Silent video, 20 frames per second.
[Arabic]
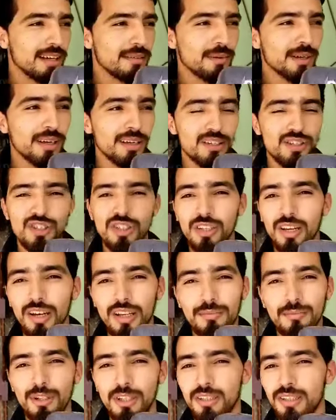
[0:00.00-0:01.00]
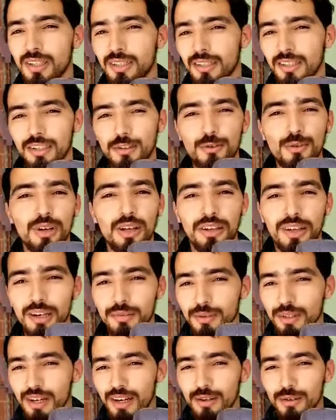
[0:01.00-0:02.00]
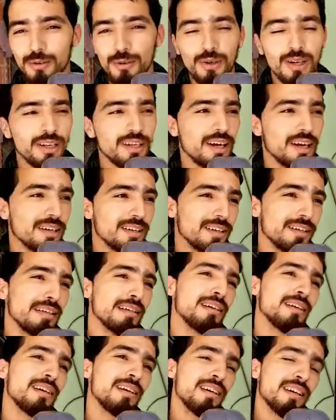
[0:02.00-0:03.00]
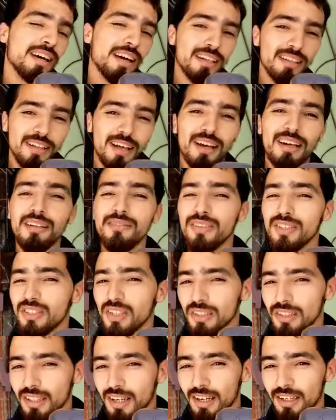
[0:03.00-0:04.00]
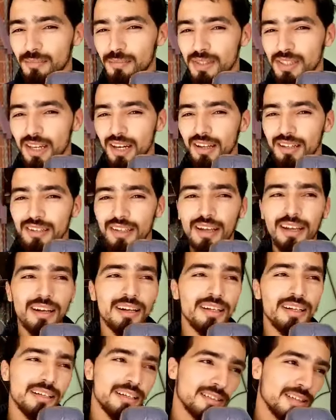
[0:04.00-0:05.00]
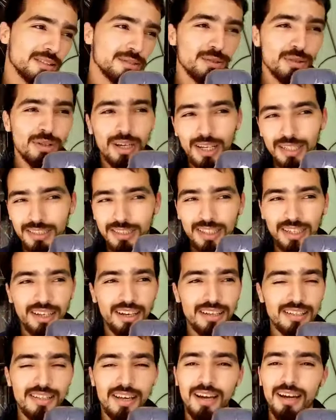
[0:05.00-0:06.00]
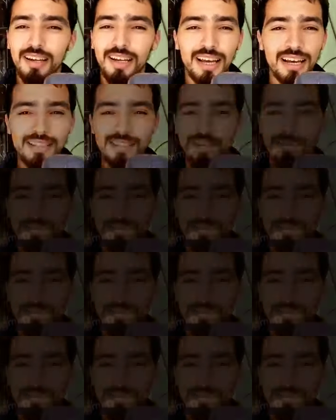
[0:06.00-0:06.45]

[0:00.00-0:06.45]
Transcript: ما كانش شي داخل محدد يعني كل نهار بنهار وكل نهار يعني كان النهار اللي فاش تدخل مزيان النهار اللي تتكون القضيه ناقصه على حسب